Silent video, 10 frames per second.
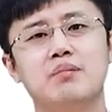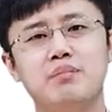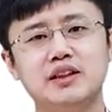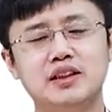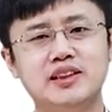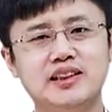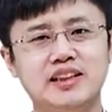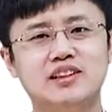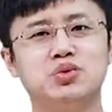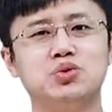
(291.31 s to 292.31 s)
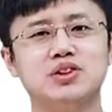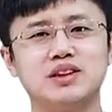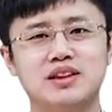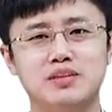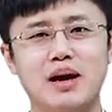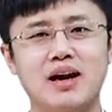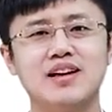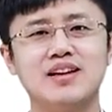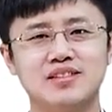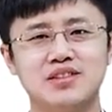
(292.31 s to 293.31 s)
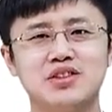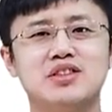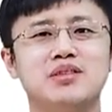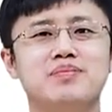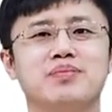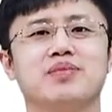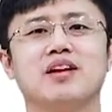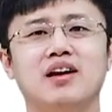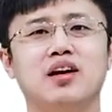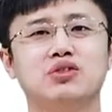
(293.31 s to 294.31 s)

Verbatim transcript: 并且显示出自己的什么自信心啊。